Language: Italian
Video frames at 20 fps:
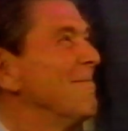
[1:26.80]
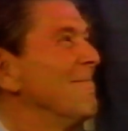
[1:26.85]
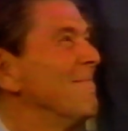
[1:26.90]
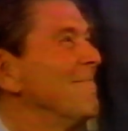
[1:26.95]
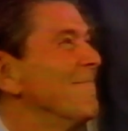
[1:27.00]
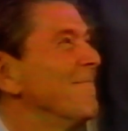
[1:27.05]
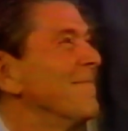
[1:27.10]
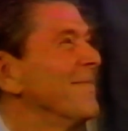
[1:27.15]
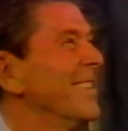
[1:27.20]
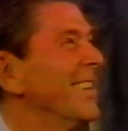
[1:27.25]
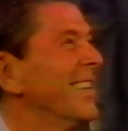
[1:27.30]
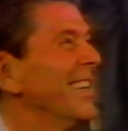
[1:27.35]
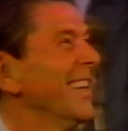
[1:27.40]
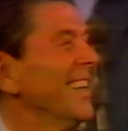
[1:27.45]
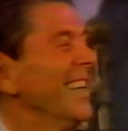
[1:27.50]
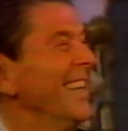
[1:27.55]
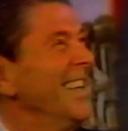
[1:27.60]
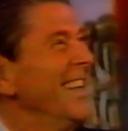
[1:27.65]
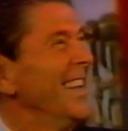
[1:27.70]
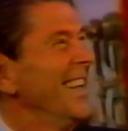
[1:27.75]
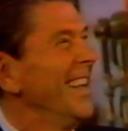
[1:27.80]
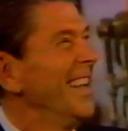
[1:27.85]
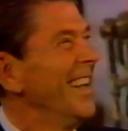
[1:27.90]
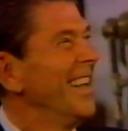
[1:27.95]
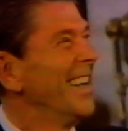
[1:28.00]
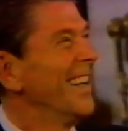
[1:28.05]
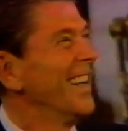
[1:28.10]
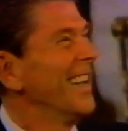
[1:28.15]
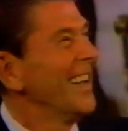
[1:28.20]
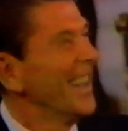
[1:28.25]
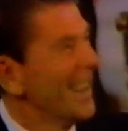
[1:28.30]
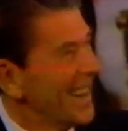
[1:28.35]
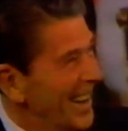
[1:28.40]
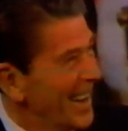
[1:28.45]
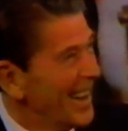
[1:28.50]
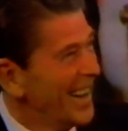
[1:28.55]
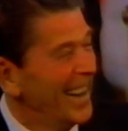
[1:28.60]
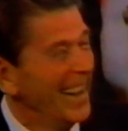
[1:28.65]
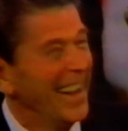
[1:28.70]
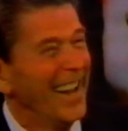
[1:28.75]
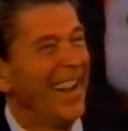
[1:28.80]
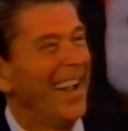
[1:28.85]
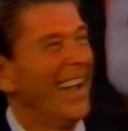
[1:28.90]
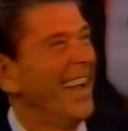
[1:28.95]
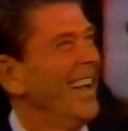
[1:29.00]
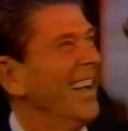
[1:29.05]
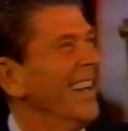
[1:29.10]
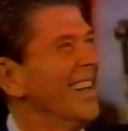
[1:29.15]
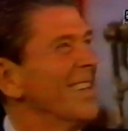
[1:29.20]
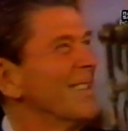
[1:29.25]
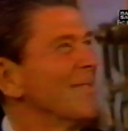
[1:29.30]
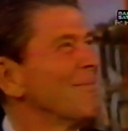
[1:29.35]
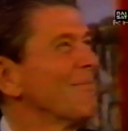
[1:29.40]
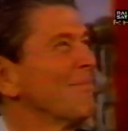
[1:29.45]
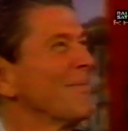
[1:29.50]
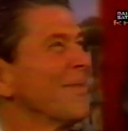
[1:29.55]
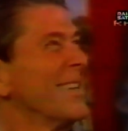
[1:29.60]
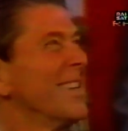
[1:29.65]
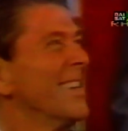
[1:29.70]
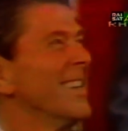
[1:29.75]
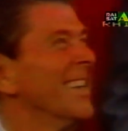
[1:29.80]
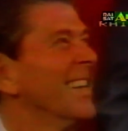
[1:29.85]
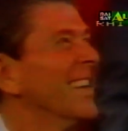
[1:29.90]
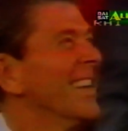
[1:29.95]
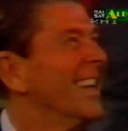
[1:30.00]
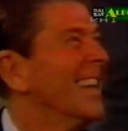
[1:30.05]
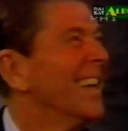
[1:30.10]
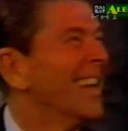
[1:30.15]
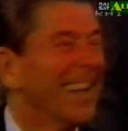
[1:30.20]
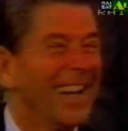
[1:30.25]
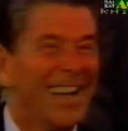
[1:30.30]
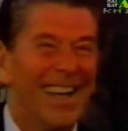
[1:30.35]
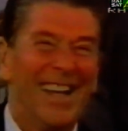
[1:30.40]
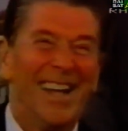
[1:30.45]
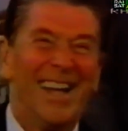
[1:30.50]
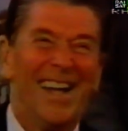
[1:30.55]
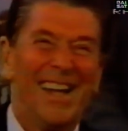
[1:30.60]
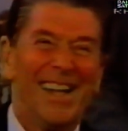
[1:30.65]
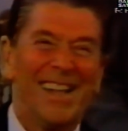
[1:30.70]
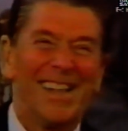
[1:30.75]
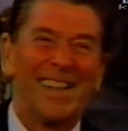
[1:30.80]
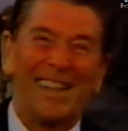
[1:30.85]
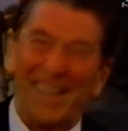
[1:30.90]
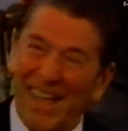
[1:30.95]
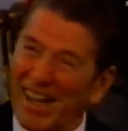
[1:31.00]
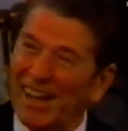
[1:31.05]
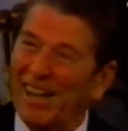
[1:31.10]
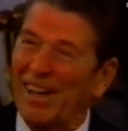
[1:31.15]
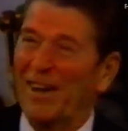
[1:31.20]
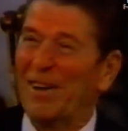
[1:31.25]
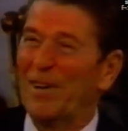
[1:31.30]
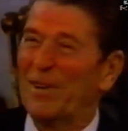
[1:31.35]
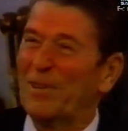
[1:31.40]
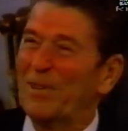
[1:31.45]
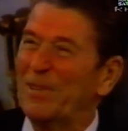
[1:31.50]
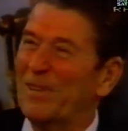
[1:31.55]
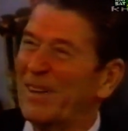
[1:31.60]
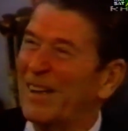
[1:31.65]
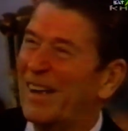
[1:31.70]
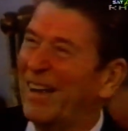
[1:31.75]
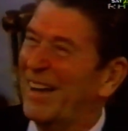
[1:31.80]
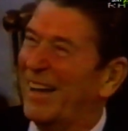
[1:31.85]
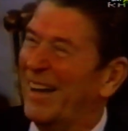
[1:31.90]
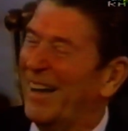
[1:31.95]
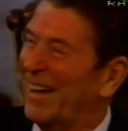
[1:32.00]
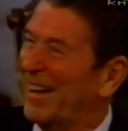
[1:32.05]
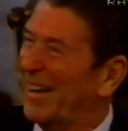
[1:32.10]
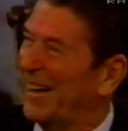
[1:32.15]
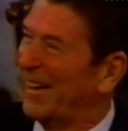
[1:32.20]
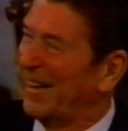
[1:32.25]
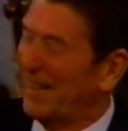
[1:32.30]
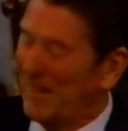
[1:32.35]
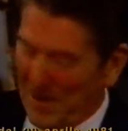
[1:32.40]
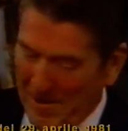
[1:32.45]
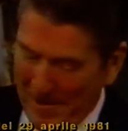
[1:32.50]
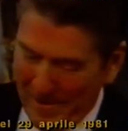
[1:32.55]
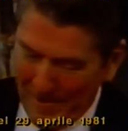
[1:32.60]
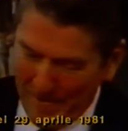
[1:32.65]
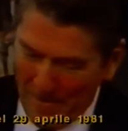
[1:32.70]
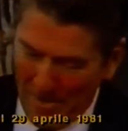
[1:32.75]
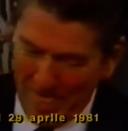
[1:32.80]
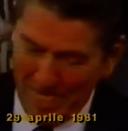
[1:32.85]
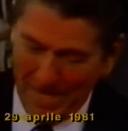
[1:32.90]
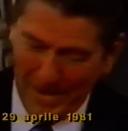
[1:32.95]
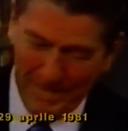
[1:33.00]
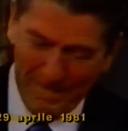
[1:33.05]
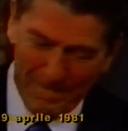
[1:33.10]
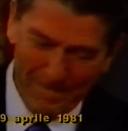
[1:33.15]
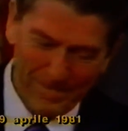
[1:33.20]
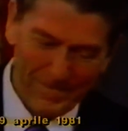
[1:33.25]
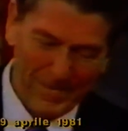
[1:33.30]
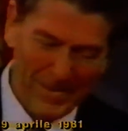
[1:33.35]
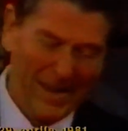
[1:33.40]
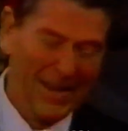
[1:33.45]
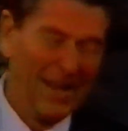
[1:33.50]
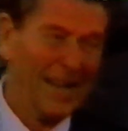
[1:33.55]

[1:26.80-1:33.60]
ha mancato di stupire tutti, ha parlato di sé, dicendo che la sua salute è in ottimo stato, non così